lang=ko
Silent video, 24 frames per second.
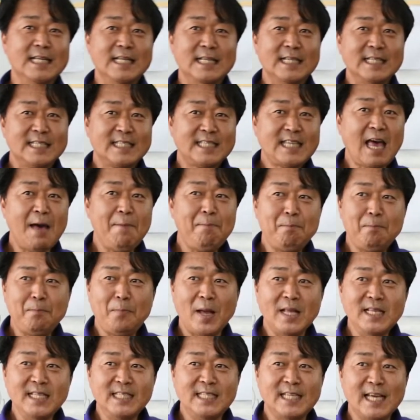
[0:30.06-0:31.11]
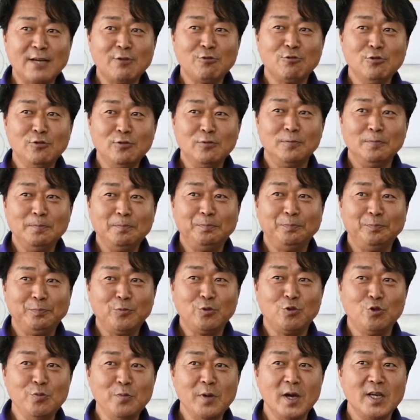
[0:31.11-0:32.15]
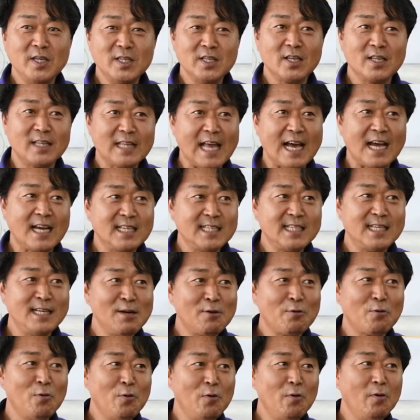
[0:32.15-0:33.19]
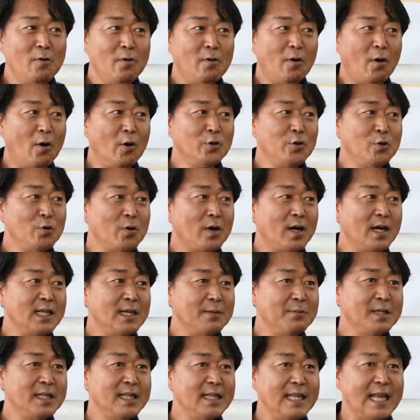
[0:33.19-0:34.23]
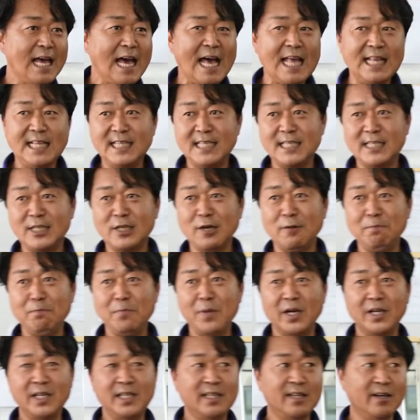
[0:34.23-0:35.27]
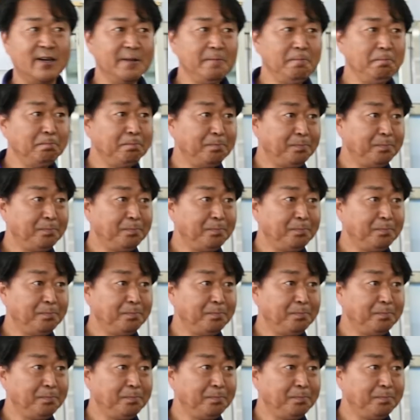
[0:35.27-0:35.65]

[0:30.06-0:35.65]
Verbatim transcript: 삽한 자루 두 명이서 딱 싣고 어디로 가냐면 하천변이던